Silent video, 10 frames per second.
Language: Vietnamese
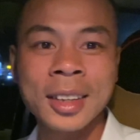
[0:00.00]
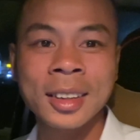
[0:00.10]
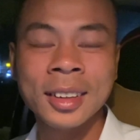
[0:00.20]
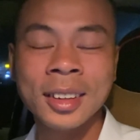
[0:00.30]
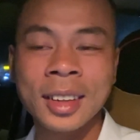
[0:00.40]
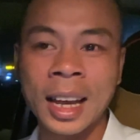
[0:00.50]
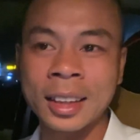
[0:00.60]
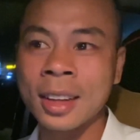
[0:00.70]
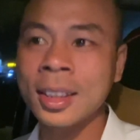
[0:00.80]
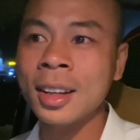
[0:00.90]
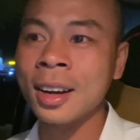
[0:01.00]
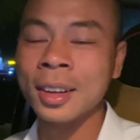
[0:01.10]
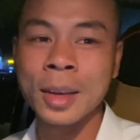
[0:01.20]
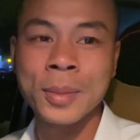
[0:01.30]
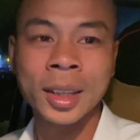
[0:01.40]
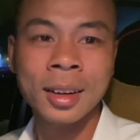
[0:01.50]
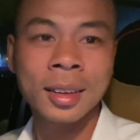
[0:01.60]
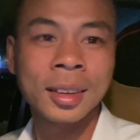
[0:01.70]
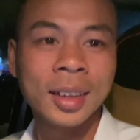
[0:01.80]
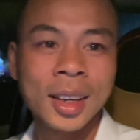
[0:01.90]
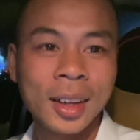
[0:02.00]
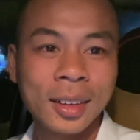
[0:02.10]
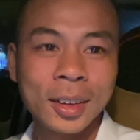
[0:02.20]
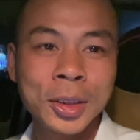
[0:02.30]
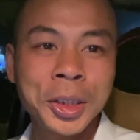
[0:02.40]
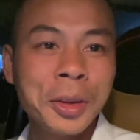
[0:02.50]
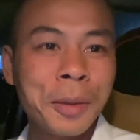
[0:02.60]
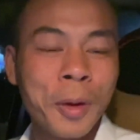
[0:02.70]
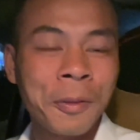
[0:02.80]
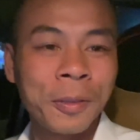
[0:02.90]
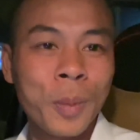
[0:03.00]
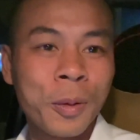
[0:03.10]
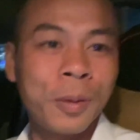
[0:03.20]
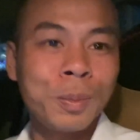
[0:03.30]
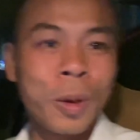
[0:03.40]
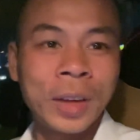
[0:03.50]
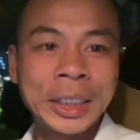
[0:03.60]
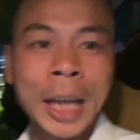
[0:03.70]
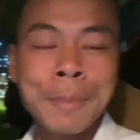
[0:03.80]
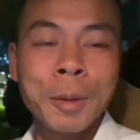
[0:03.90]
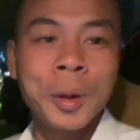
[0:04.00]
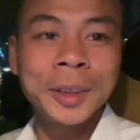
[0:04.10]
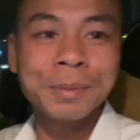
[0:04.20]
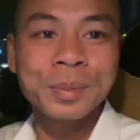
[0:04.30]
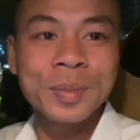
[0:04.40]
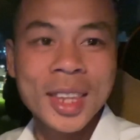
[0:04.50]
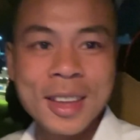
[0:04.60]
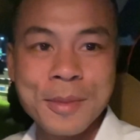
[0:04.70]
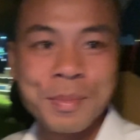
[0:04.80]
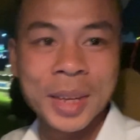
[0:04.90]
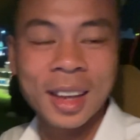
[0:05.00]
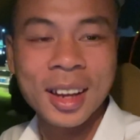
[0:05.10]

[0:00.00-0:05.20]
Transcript: cư hạ tầng đất ở thì mình thấy rằng nó chưa được một một một phần trăm luôn mình thấy